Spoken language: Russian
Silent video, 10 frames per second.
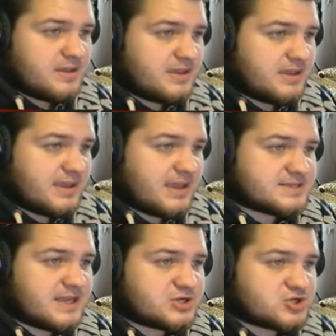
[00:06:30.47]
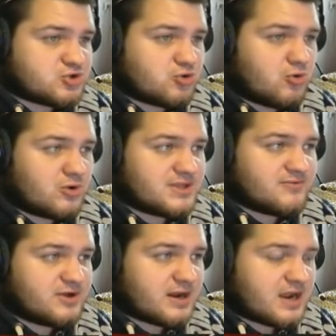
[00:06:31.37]
И я знаю, что у
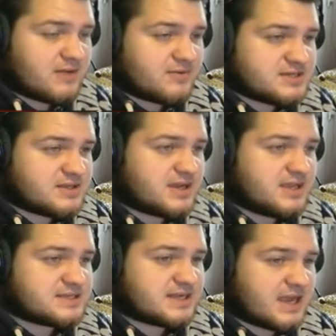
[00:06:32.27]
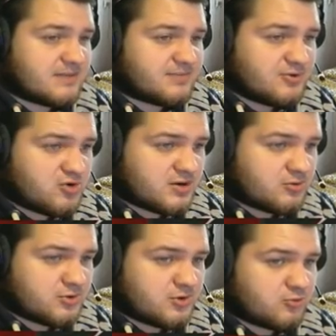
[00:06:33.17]
одного игрока Мазинга есть такая приора,
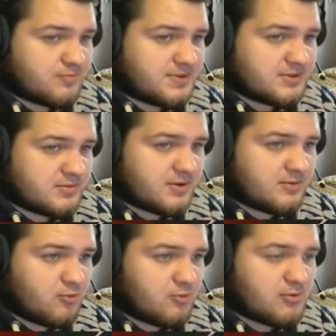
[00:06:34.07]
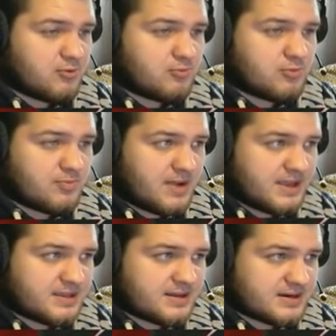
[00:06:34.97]
он ее купил, по-моему, у
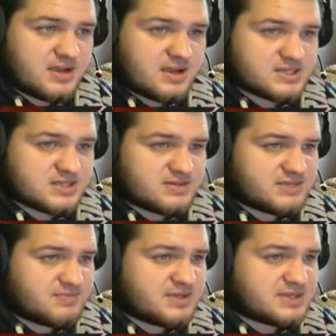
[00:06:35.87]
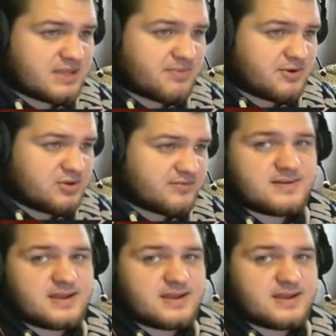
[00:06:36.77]
модпакера за 250 миллионов.